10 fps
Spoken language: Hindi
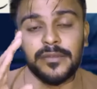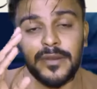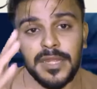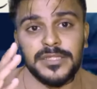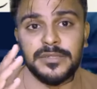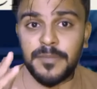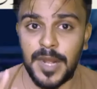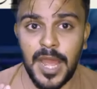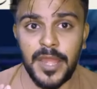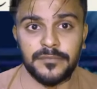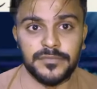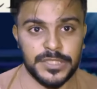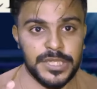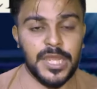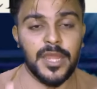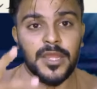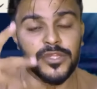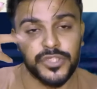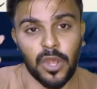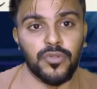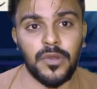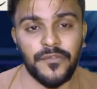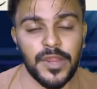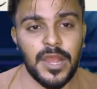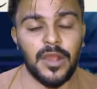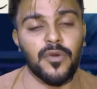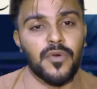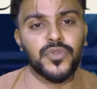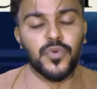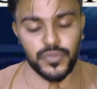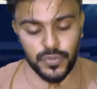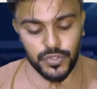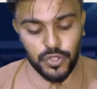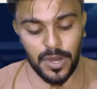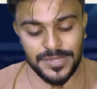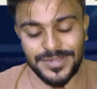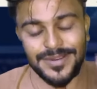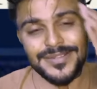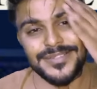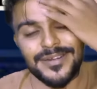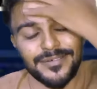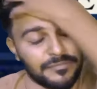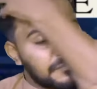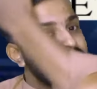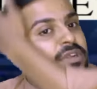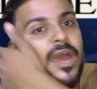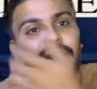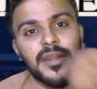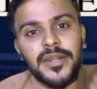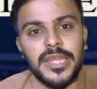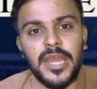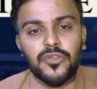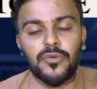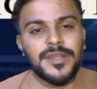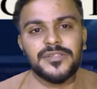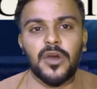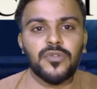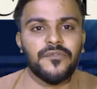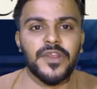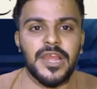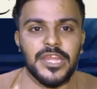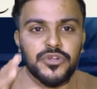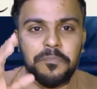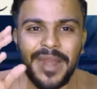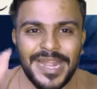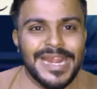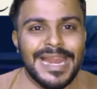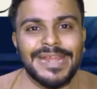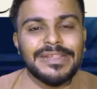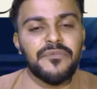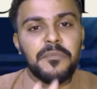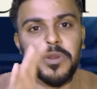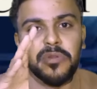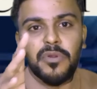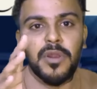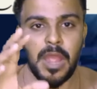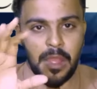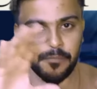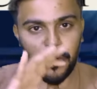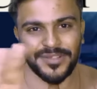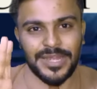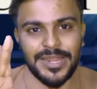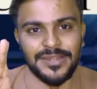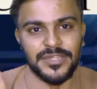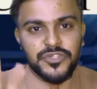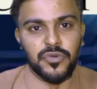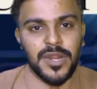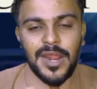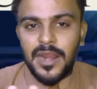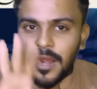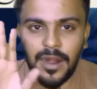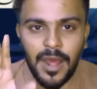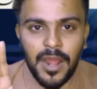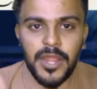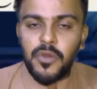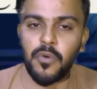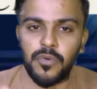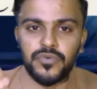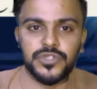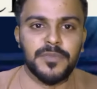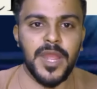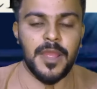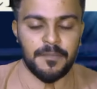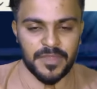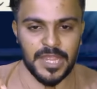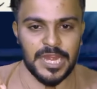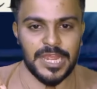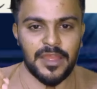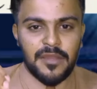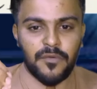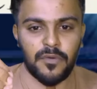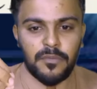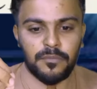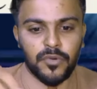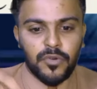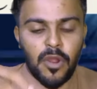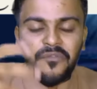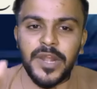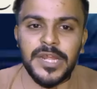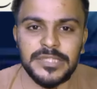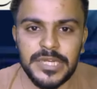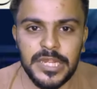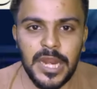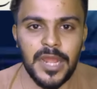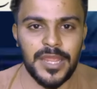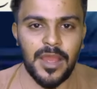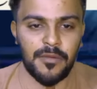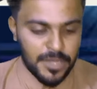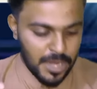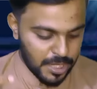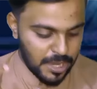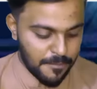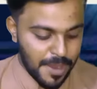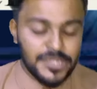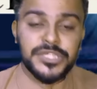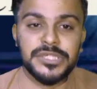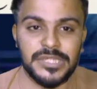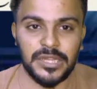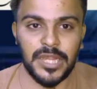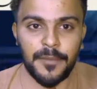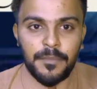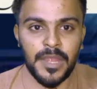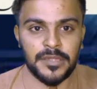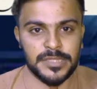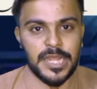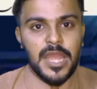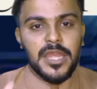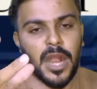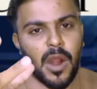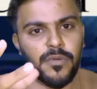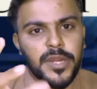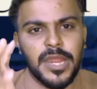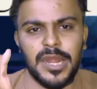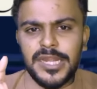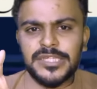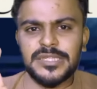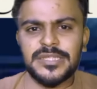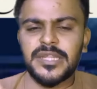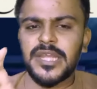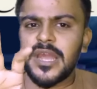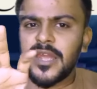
रन बनाए ठीक है साउथ अफ्रीका को दो रन का टारगेट दिया तो भाई साउथ अफ्रीका की जो बैटिंग लाइन थी वो बिल्कुल बुरी तरीके से जो है ना लड़खड़ा गई और उसमें यानी कि वो कॉन्फिडेंस ही नहीं रहा कि हम यार ये मैच जीत सकते हैं सही है ग्राउंड की कंडीशन ये थी कि